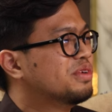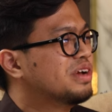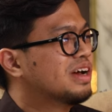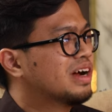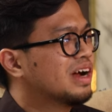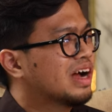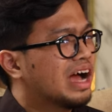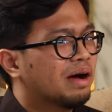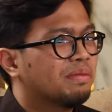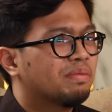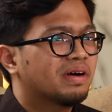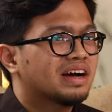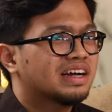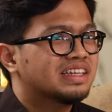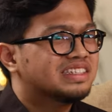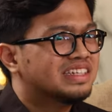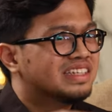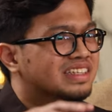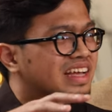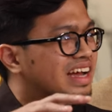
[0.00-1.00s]
Bu ya,
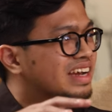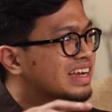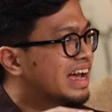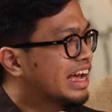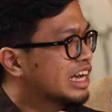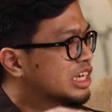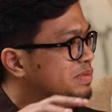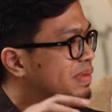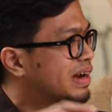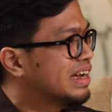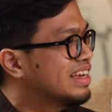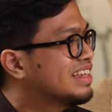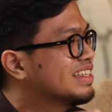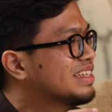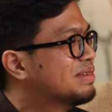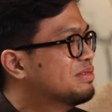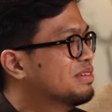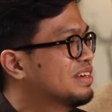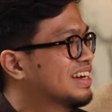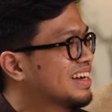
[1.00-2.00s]
apakah cinta ada
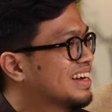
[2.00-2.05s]
expirednya Bu